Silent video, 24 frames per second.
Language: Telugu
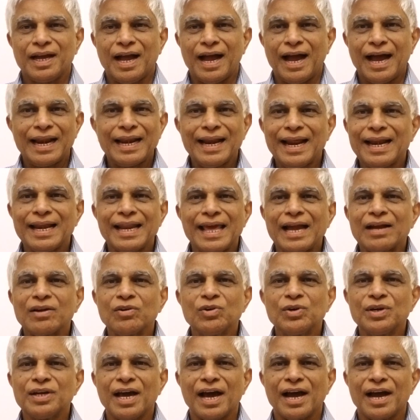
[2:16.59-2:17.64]
అలా
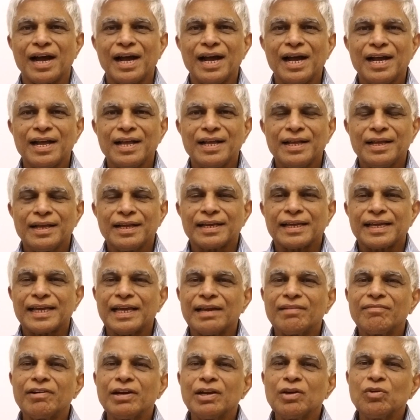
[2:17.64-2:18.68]
లేకుండా
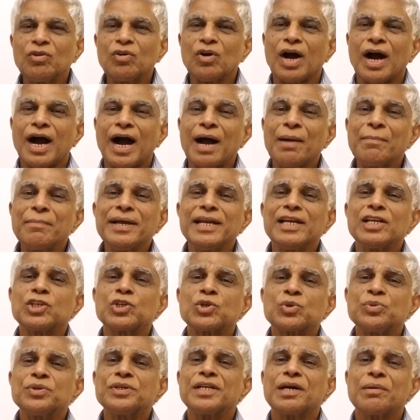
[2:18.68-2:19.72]
కేవలం హామీలు
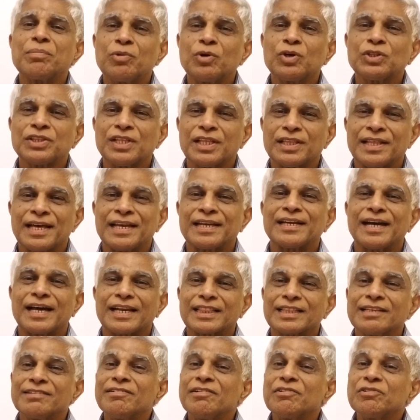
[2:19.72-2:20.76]
ఇచ్చుకుంటా పోతే దానికి
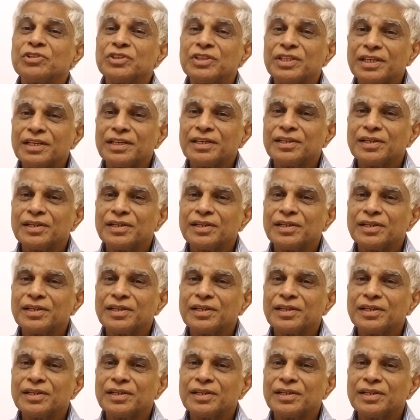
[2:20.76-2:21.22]
అర్థమేముంది